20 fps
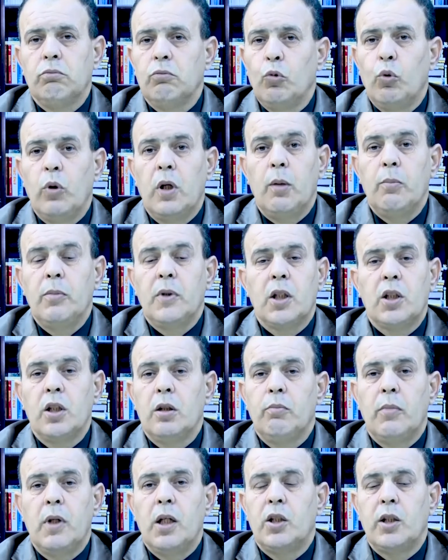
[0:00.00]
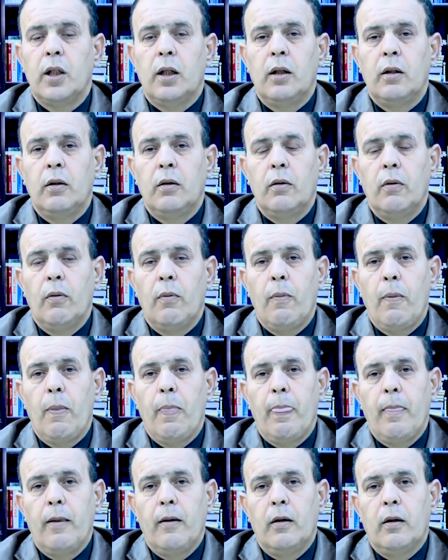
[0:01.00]
ولم يجد ملجأ
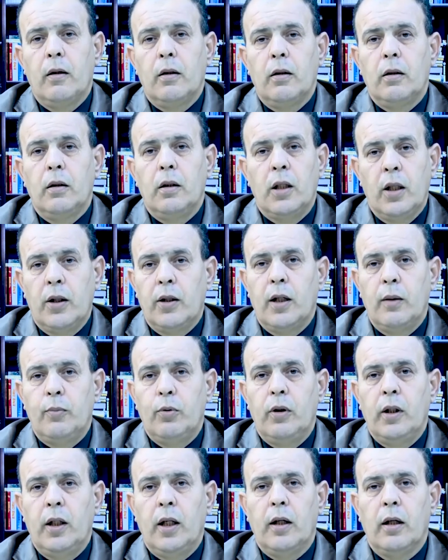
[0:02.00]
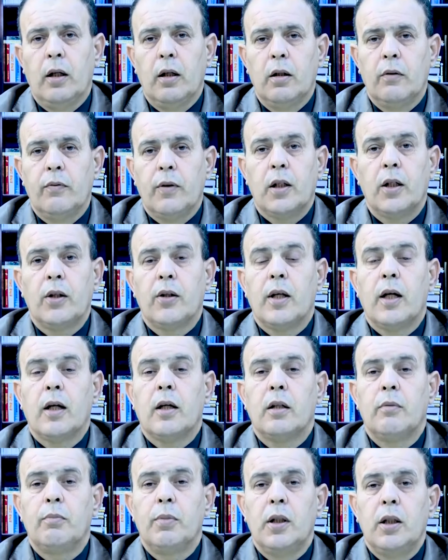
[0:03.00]
يذهب إليه فقد
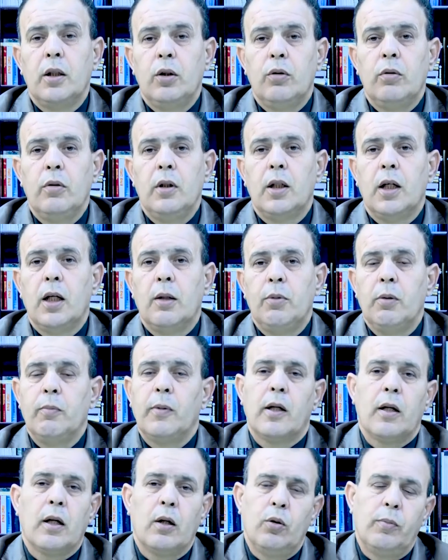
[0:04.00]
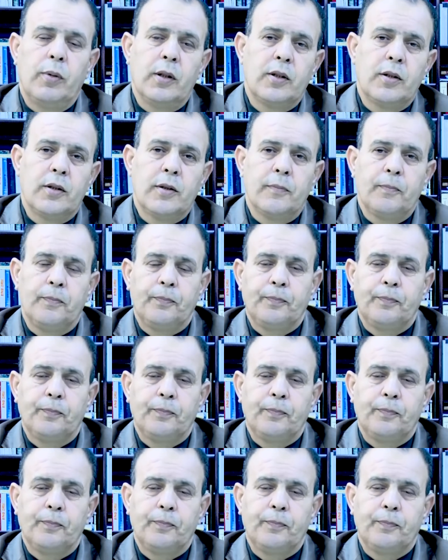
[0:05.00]
ضاقت به الدنيا بما رحبت